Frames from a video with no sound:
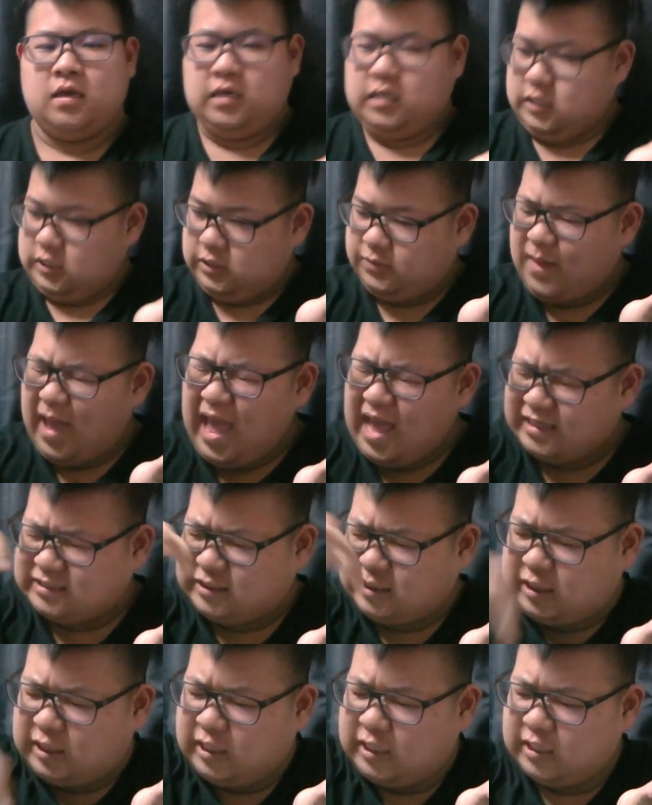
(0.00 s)

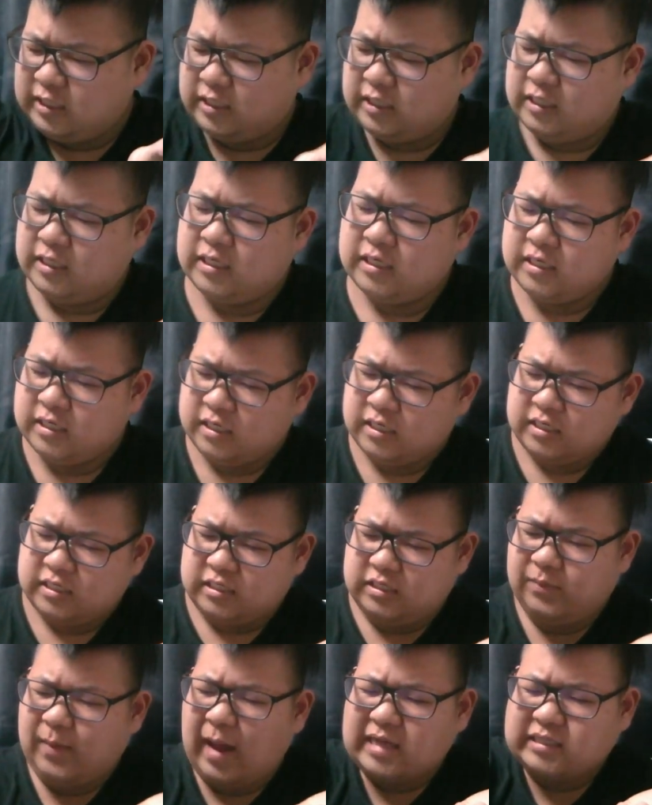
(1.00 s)
イメージ
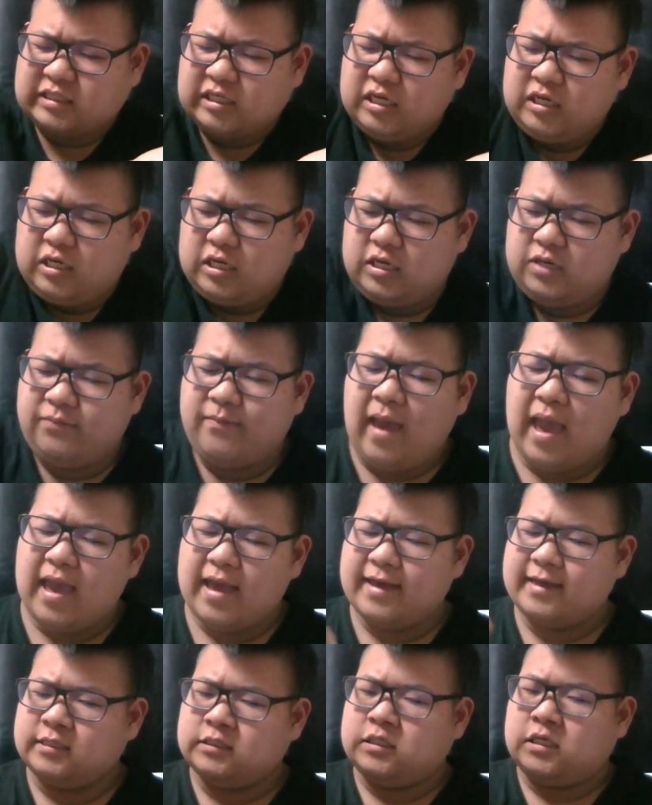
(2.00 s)

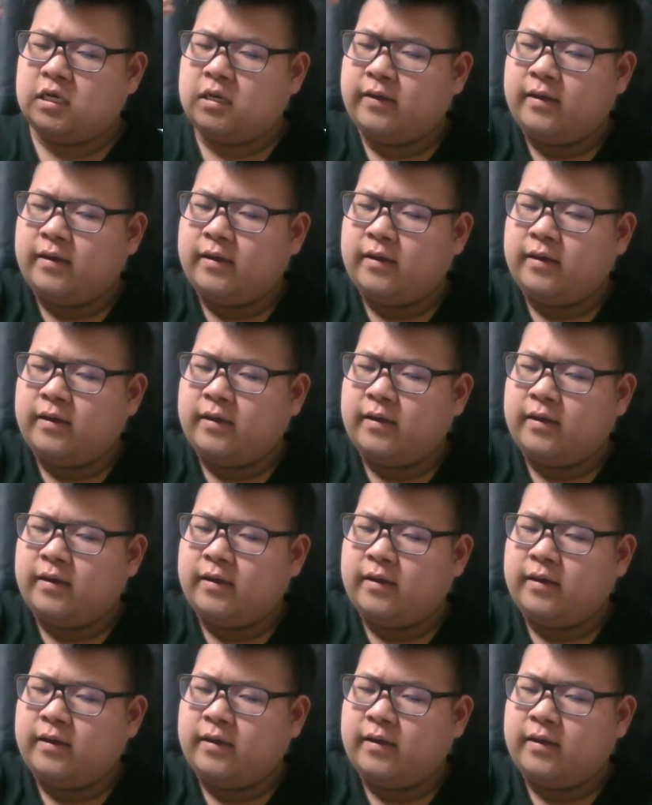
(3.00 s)
イマジンイメージ、